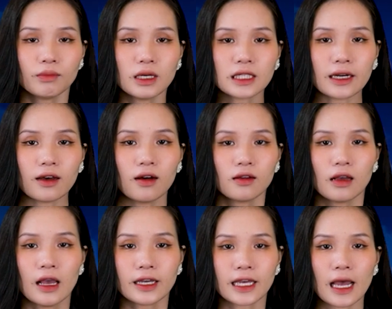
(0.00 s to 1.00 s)
Bên cạnh đó,
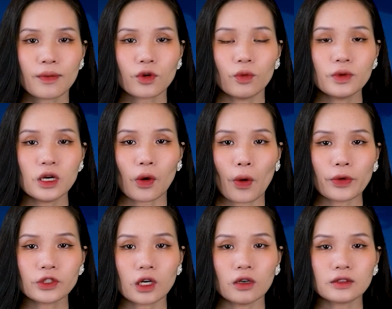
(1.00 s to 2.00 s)
Kiev cũng được
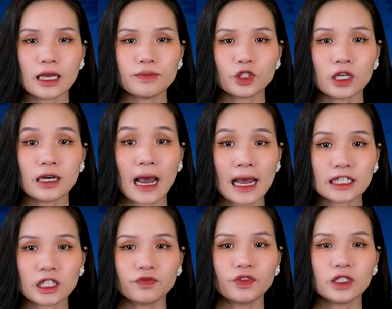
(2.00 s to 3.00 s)
hỗ trợ thêm trên
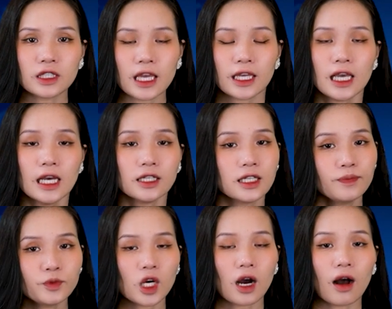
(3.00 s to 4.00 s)
200 phương tiện,
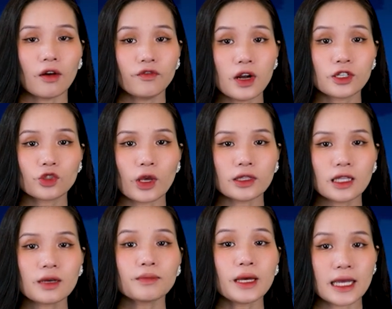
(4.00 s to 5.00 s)
giúp cho họ vận chuyển
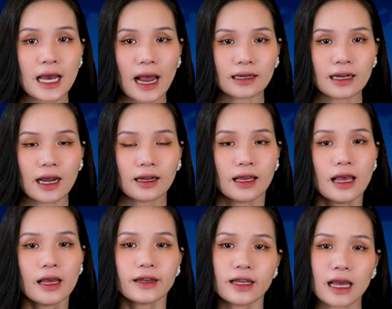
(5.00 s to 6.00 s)
thiết bị hạng nặng,
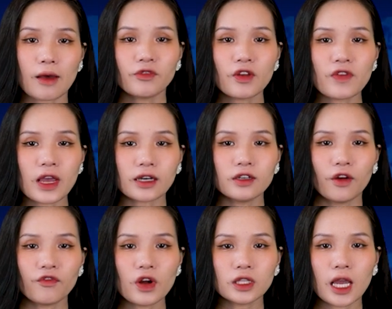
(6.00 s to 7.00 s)
đi kèm với việc
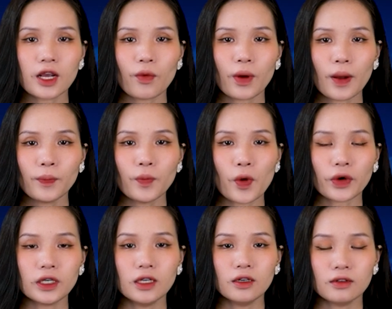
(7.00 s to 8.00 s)
được phương Tây cung cấp một
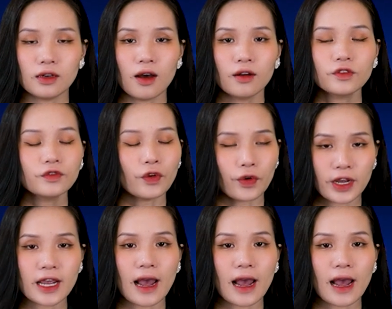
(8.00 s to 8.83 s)
lượng lớn vũ khí